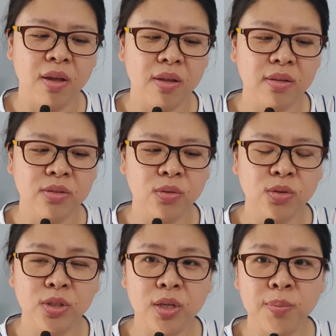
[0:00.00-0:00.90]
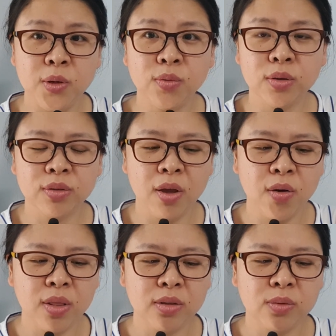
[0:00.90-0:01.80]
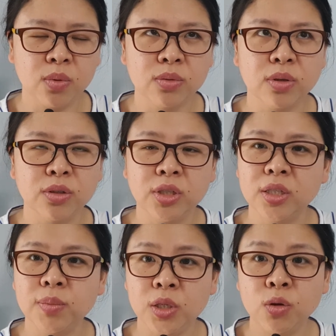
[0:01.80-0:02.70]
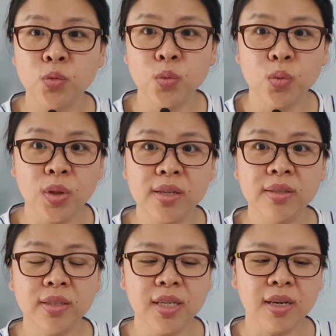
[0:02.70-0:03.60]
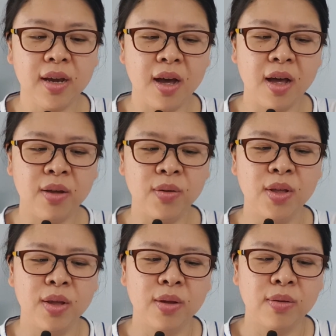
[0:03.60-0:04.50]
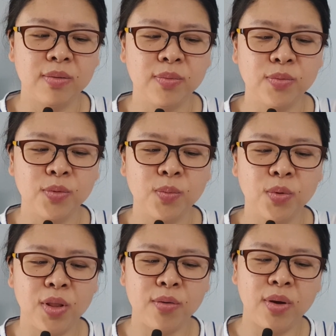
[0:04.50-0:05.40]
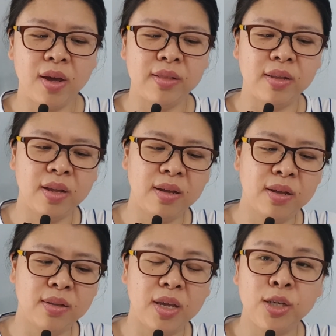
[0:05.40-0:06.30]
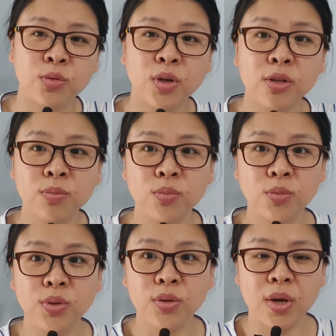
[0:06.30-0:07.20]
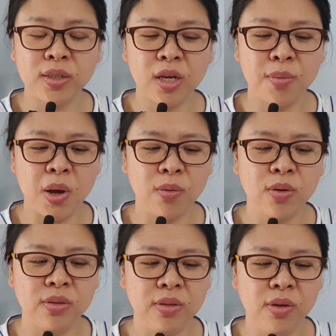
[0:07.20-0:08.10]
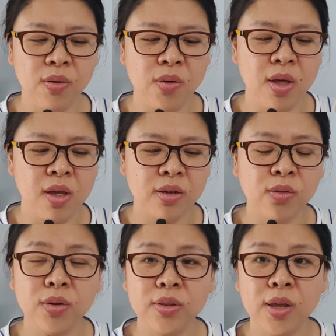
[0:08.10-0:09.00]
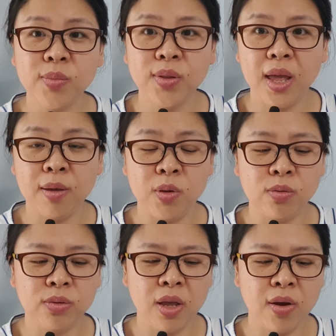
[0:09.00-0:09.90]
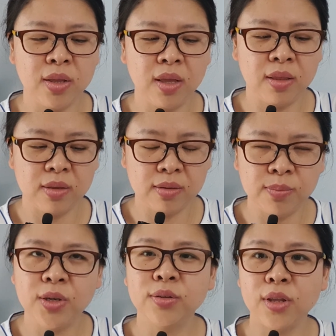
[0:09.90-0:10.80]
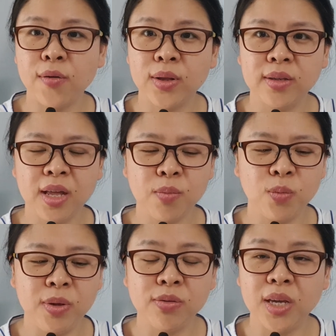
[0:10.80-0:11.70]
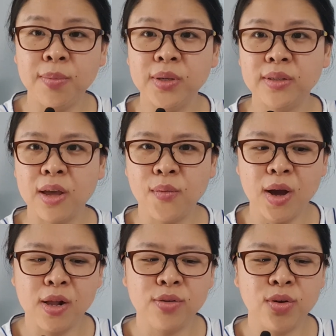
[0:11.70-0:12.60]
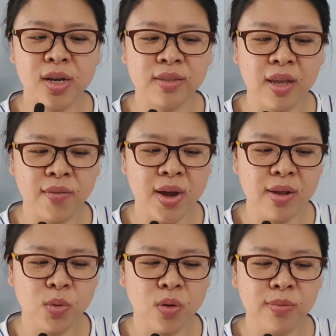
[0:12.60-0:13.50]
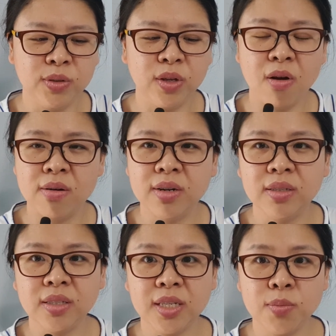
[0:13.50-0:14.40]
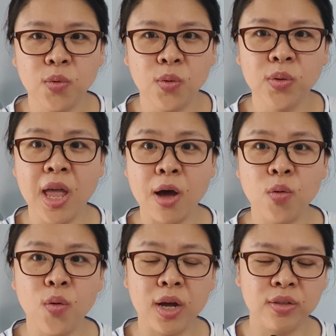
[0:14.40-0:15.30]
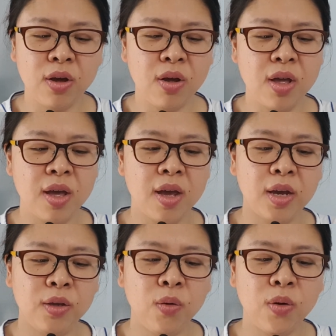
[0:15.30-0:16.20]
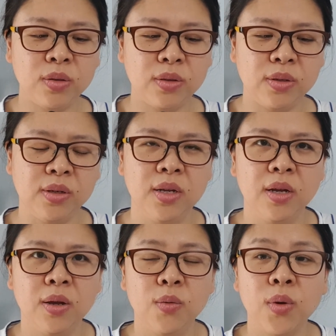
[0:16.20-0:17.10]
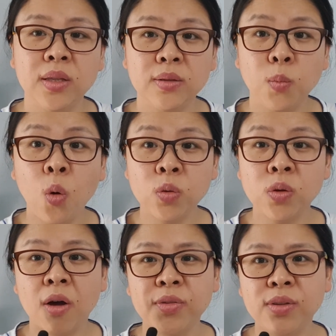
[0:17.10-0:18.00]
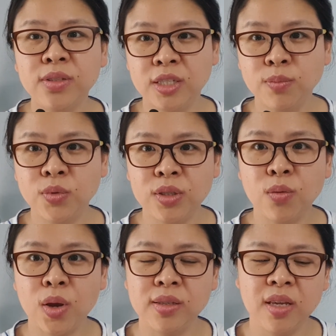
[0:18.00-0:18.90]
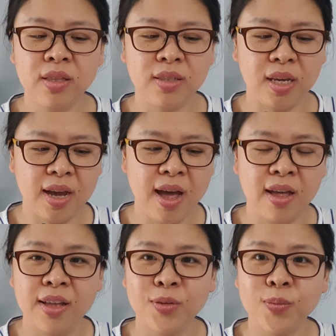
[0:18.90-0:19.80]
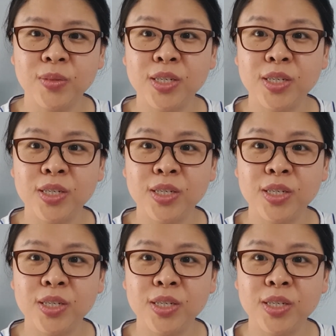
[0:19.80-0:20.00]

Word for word: 어, 저는 이제 미국에서 생활한 지 벌써 한 12년 정도 됐으니까, 어, 좀 뭐라고 해야 되나? 익숙해진 부분이 굉장히 많거든요. 그렇기 때문에 미국 생활에 미국 생활이나 뭐 미국 이민 생활, 유학 생활, 뭐 커뮤니티 컬리지, 뭐 대학원 과정 이런 것들 뭐 어떤 질문이든 괜찮으니까 좀